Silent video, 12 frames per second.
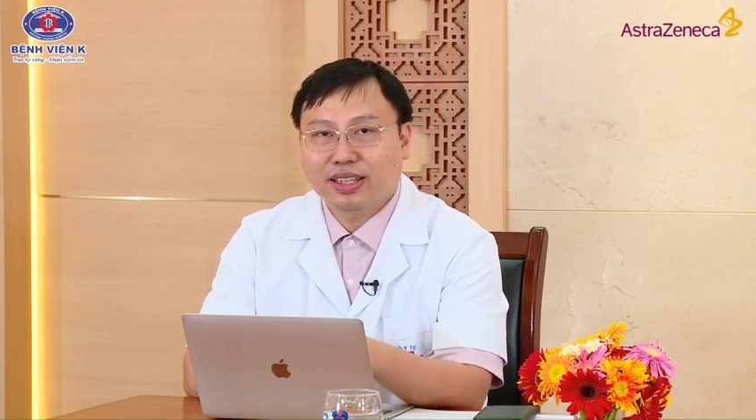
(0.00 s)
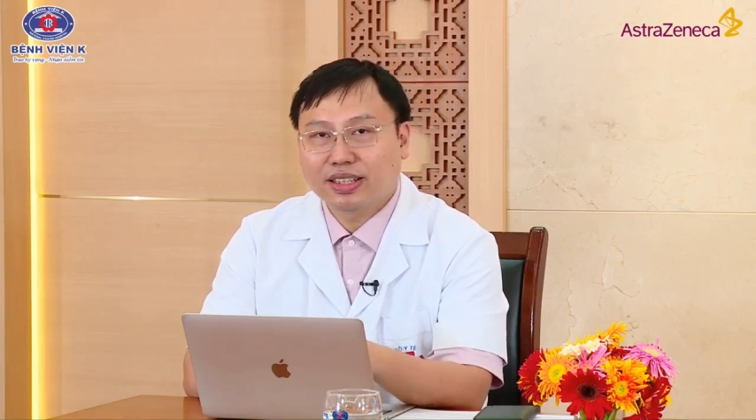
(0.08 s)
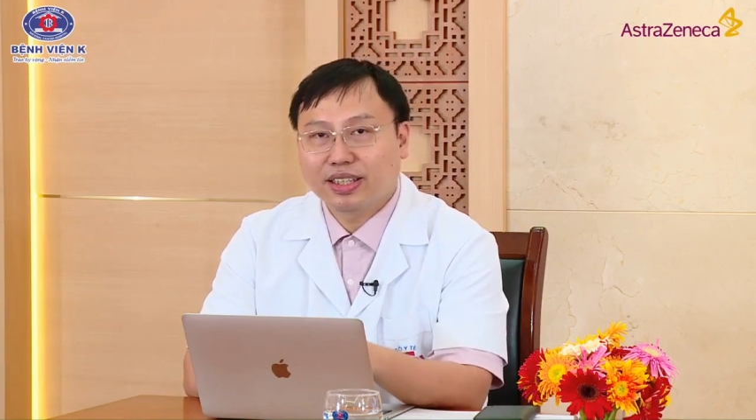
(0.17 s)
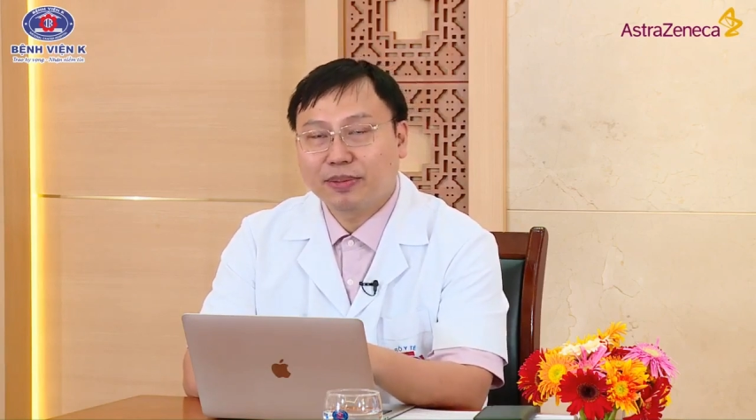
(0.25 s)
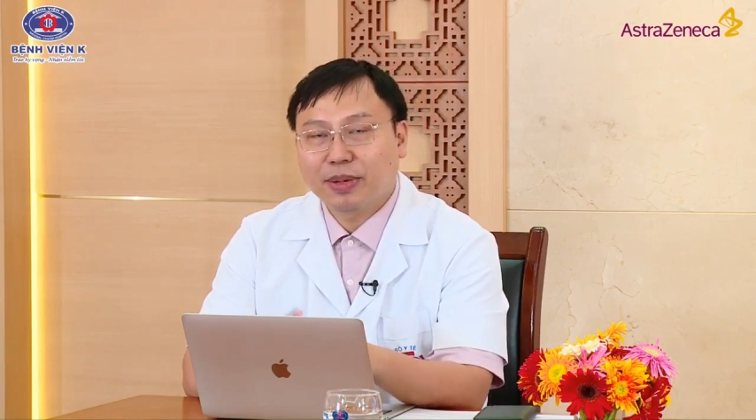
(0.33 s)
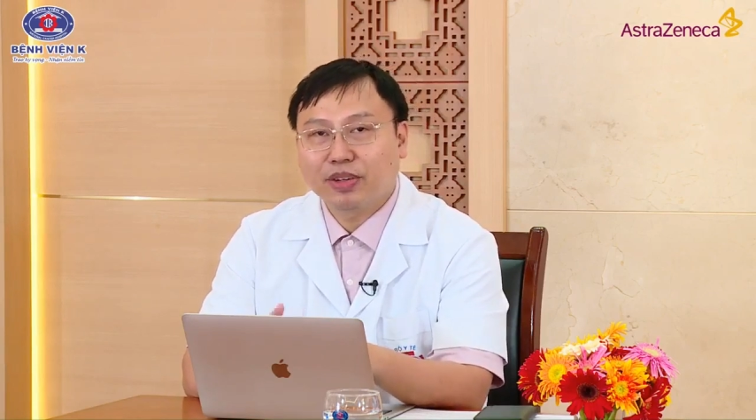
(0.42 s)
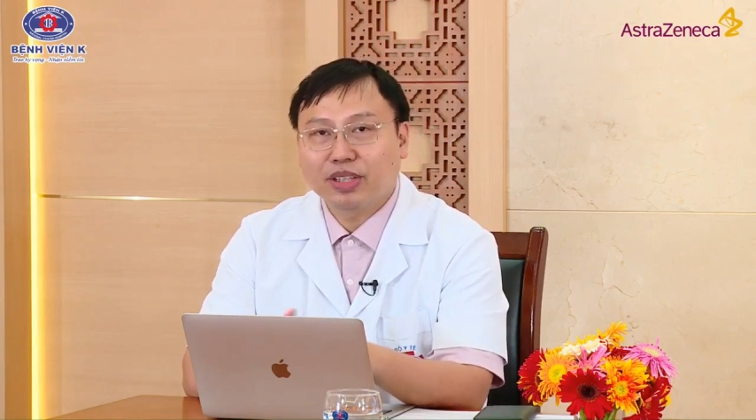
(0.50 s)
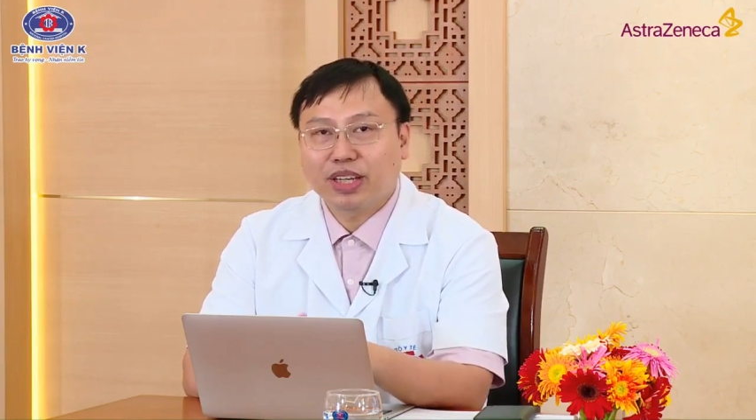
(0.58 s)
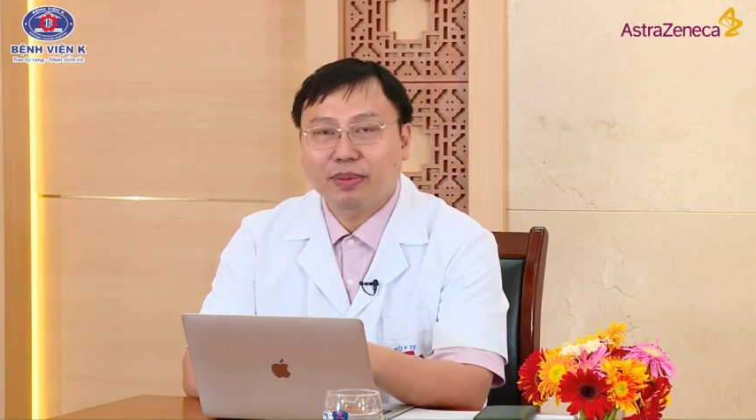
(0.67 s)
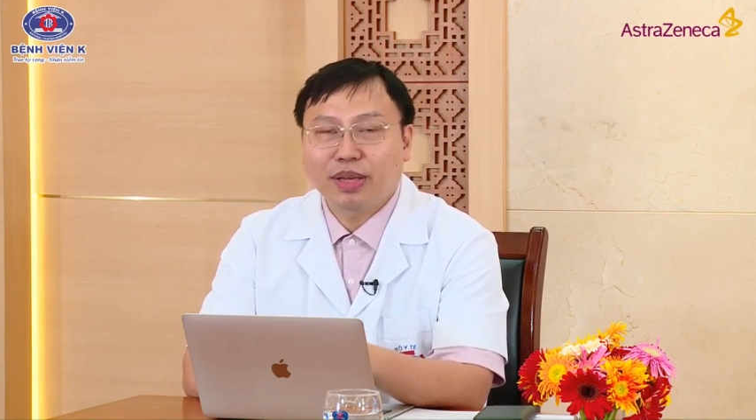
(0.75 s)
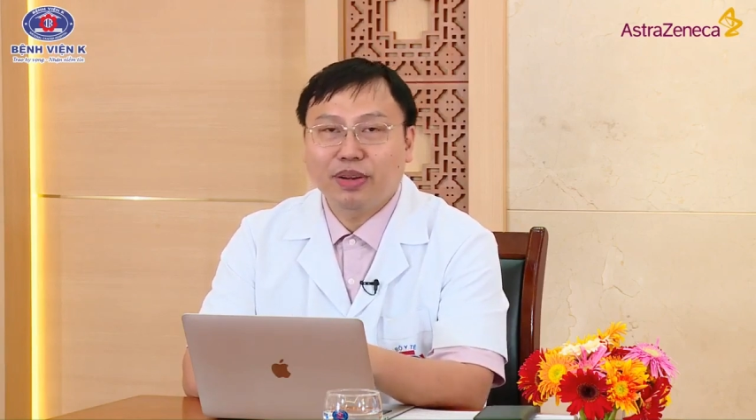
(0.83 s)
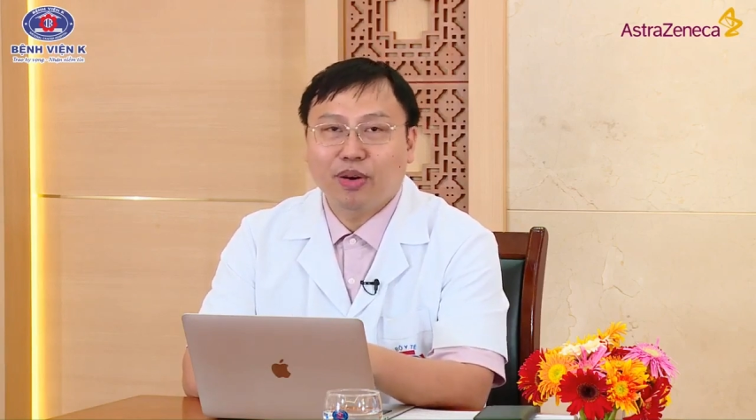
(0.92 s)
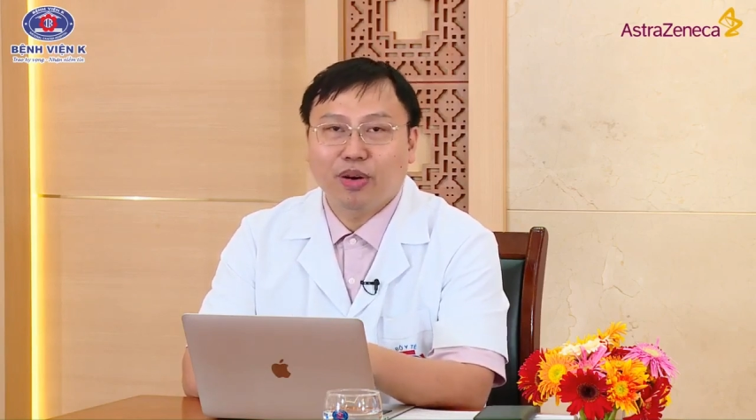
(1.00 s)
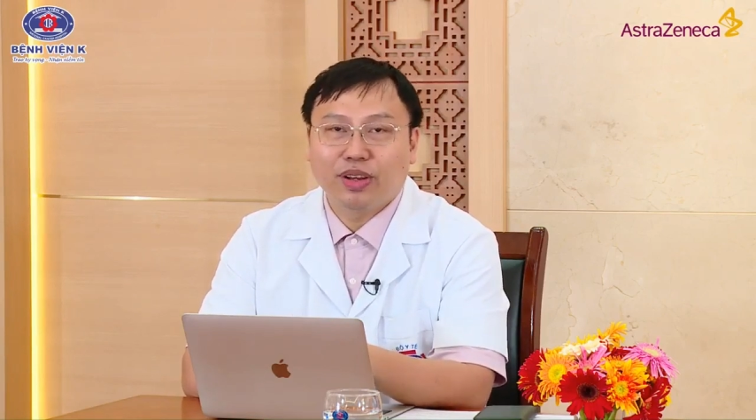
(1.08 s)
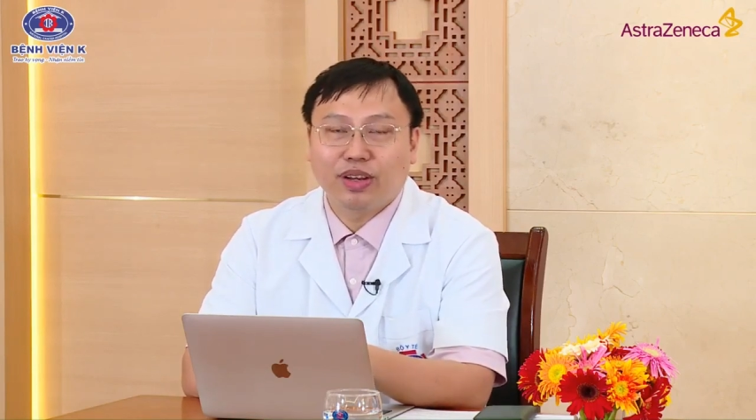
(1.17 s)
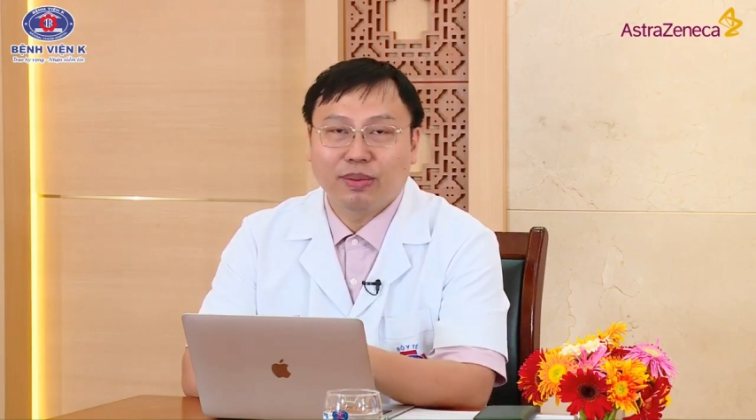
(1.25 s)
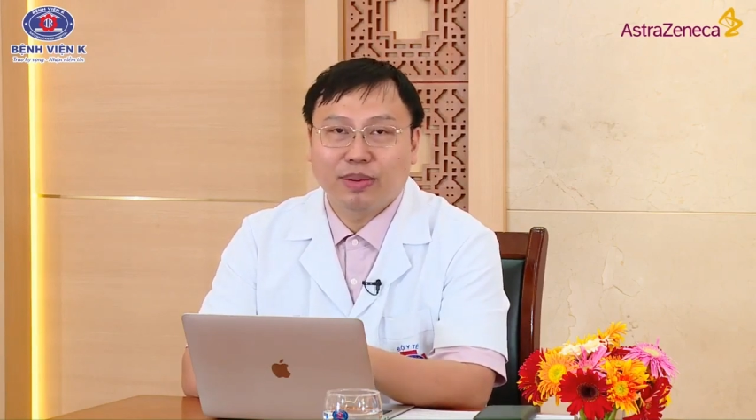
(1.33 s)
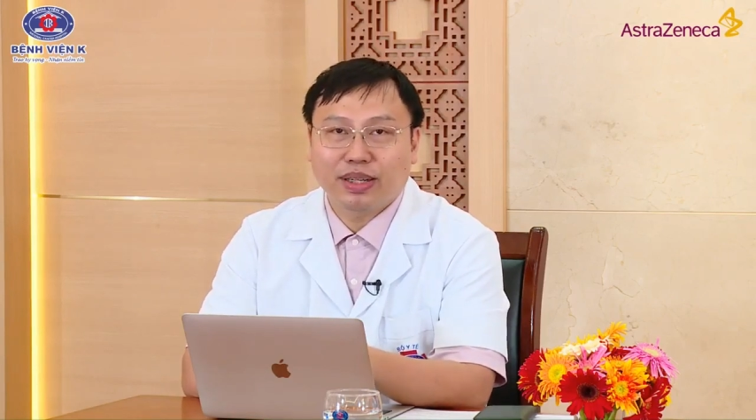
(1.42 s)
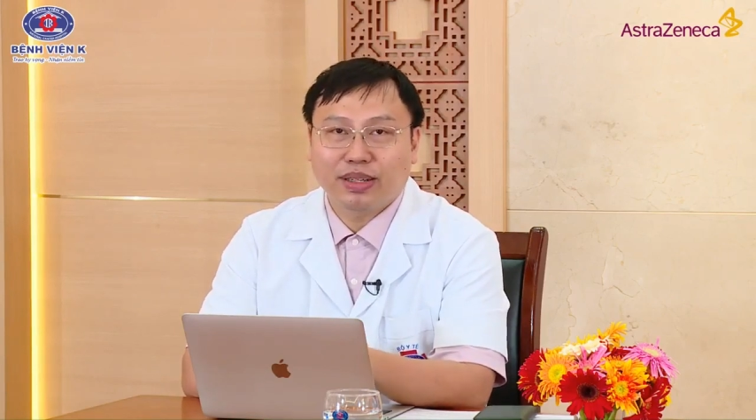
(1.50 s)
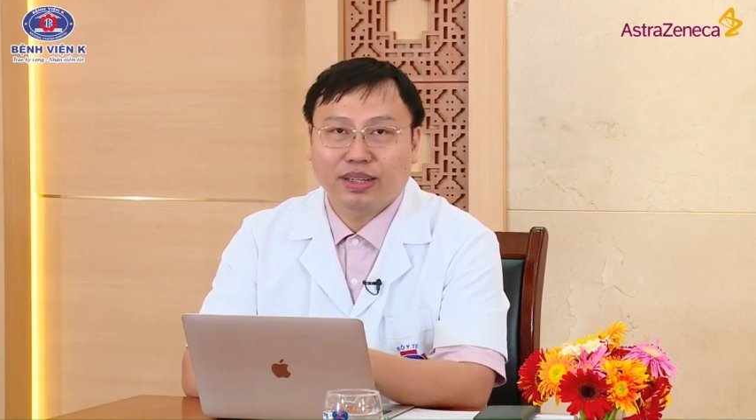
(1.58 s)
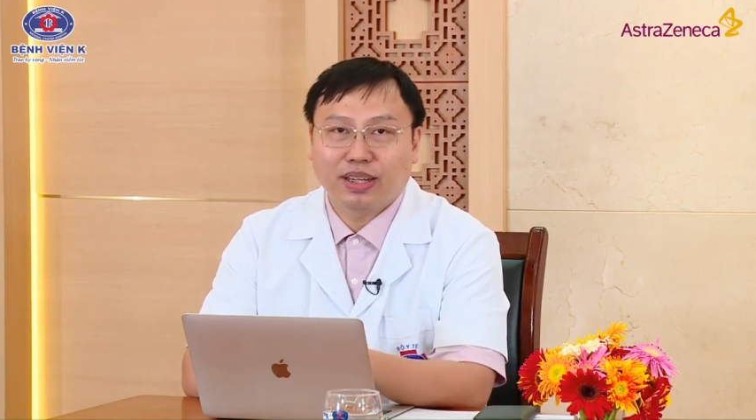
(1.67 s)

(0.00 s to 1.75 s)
khi mà có những cái biến đổi ở mặt